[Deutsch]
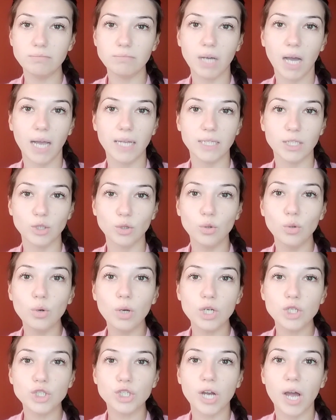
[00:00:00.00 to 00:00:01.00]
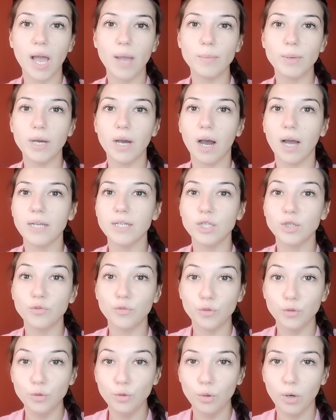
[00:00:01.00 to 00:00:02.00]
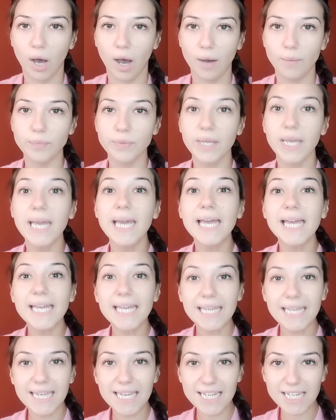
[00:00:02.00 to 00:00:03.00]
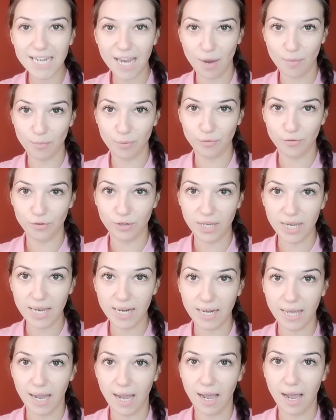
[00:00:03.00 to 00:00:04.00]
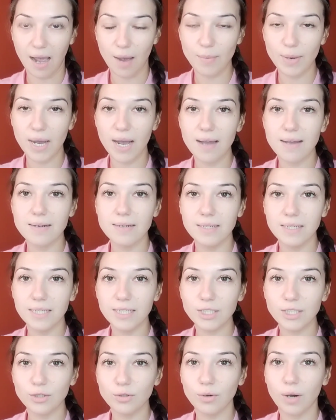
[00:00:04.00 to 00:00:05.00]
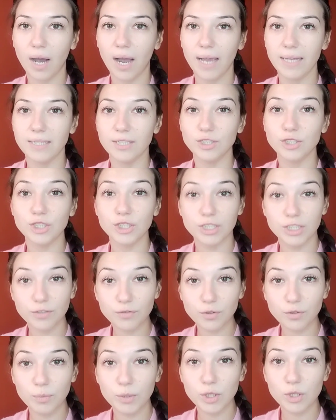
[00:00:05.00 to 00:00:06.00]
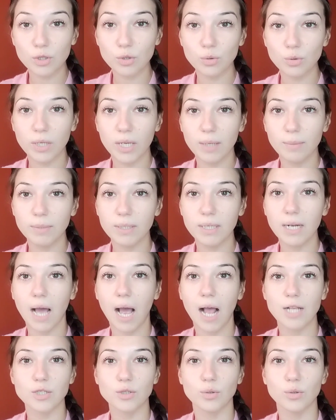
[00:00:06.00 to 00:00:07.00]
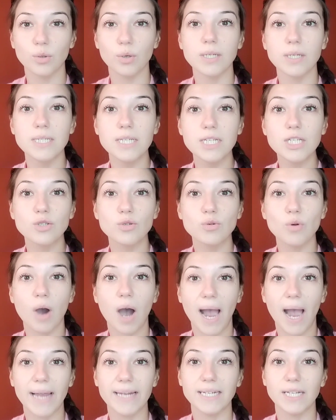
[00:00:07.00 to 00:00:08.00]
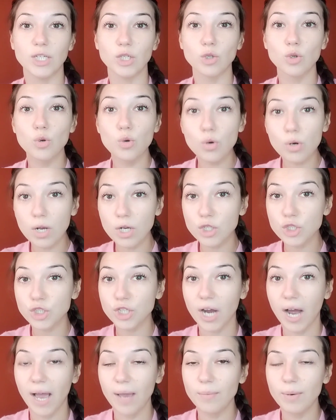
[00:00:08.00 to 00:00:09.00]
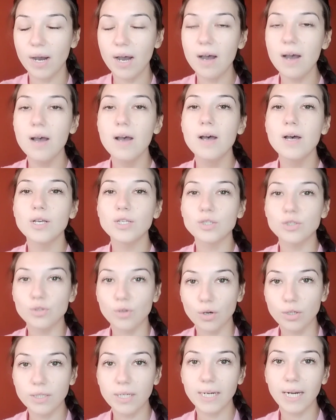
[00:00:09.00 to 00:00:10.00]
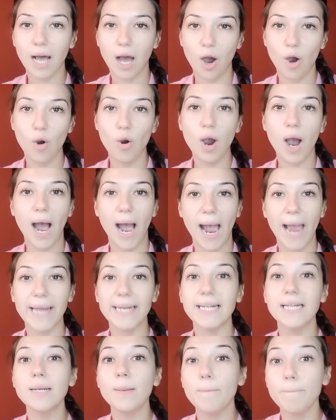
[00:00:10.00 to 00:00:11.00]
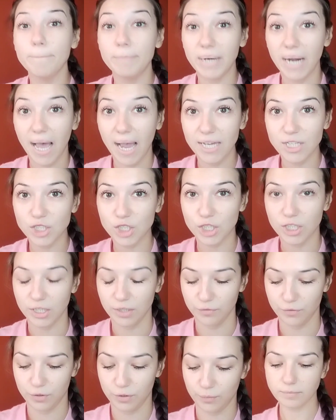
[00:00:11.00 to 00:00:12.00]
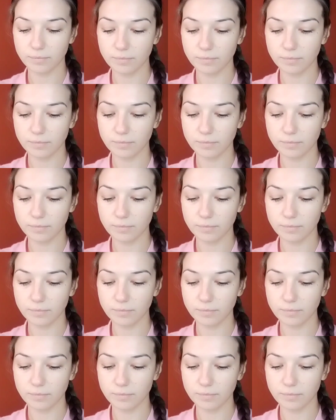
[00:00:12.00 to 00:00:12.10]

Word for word: einen Kugelschreiber, einen Fühler. Ich empfehle aber nicht nur einen Stift mitzunehmen, also nicht nur einen Kugelschreiber, sondern auch einen Bleistift.